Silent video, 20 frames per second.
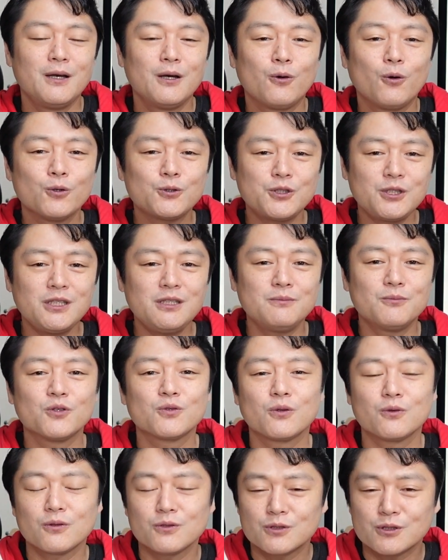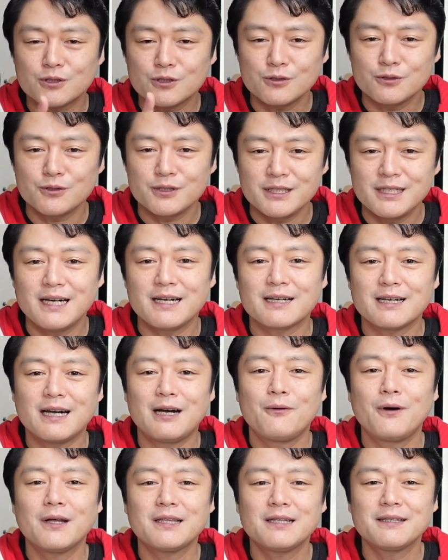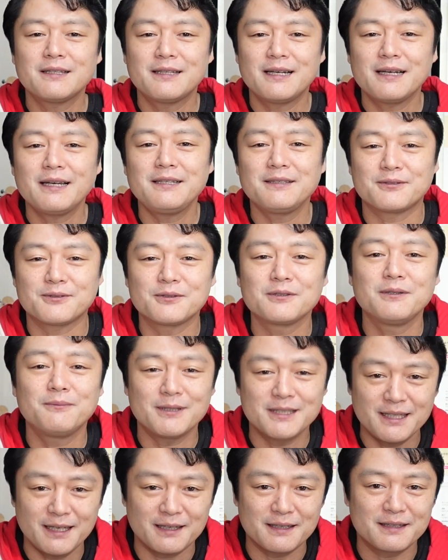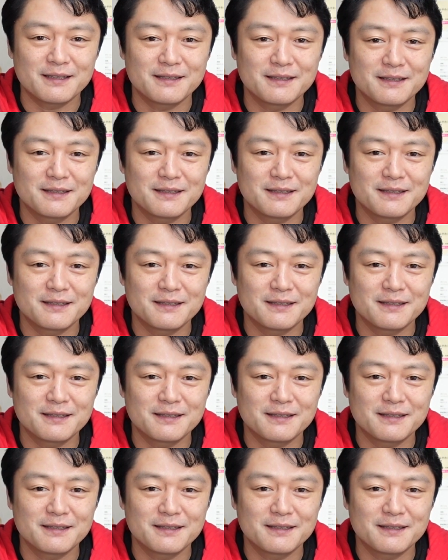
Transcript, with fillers: 欲しいものの種類が変わっただけに過ぎません。